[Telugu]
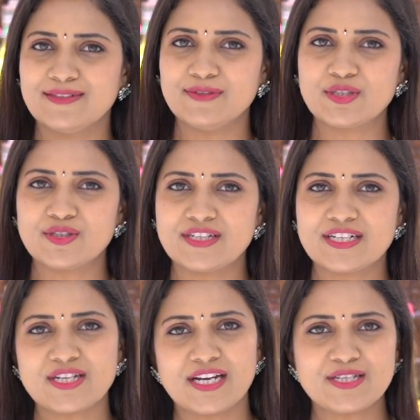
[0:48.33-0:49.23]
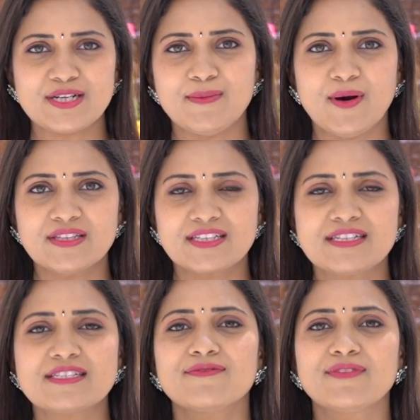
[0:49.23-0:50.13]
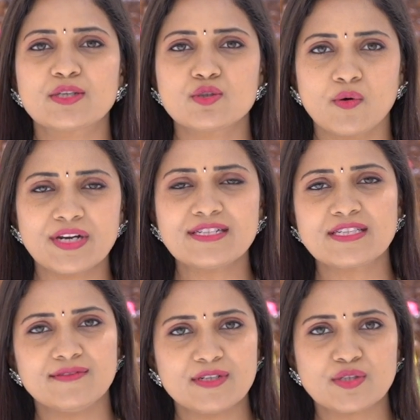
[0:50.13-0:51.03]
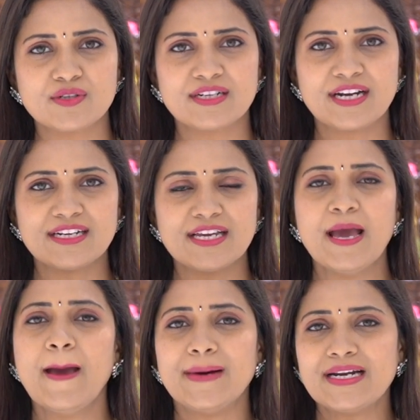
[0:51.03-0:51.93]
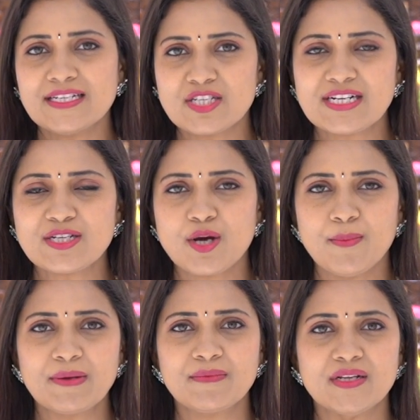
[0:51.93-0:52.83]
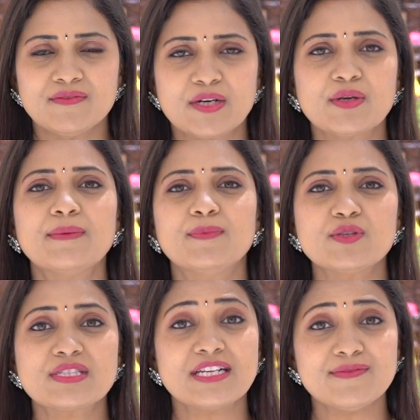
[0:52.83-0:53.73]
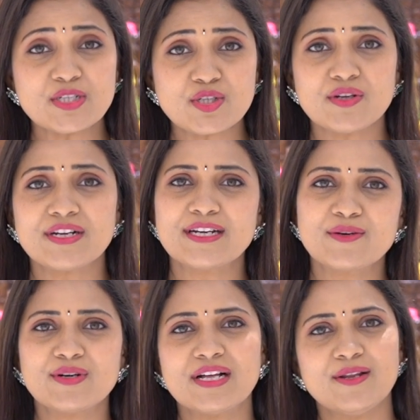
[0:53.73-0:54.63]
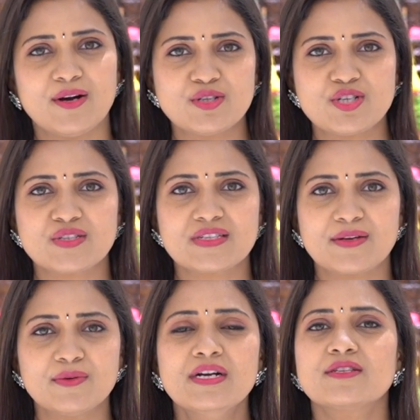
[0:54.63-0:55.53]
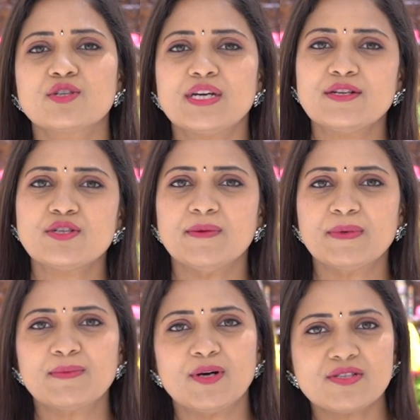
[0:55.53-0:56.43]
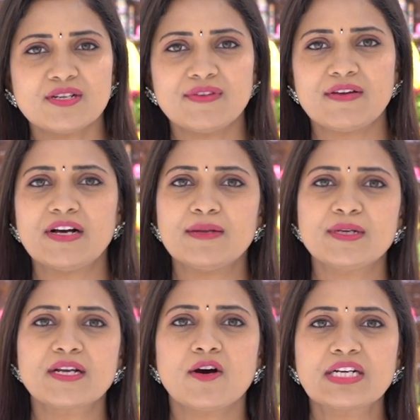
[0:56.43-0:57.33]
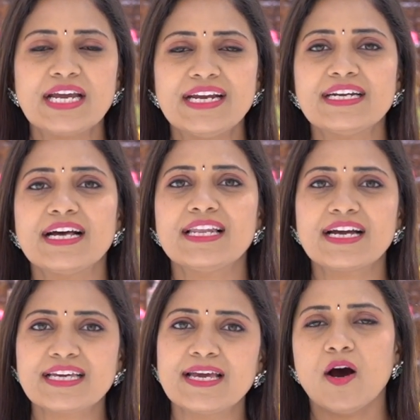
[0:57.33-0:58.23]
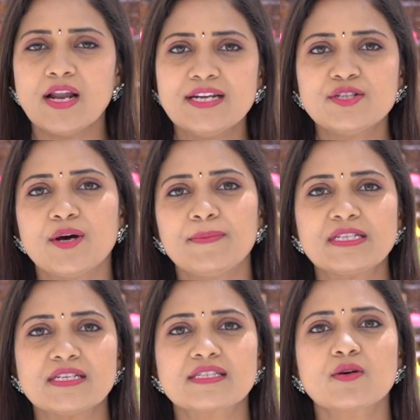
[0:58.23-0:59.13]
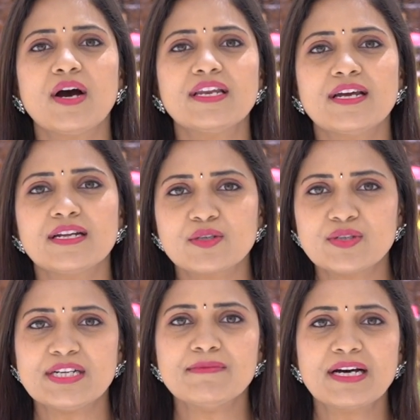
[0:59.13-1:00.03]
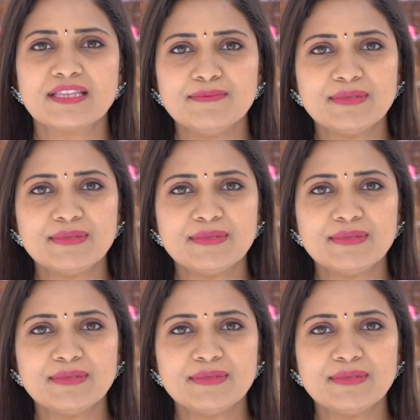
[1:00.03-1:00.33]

సిల్వర్ జ్యువెలరీ చాలా చాలా బాగుంది కదా ఇట్స్ విక్టోరియన్ సిల్వర్ జ్యువెలరీ అండి మన చెన్నై షాపింగ్ మాల్ వారు ఇప్పుడు సిల్వర్ జ్యువెలరీని కూడా లాంచ్ చేశారు సో చెన్నై షాపింగ్ మాల్స్ లో అవైలబుల్ గా ఉన్నాయి అండ్ అలాగే ఆన్లైన్ షాపింగ్ చేసుకోవాలి అని అనుకుంటే మాత్రం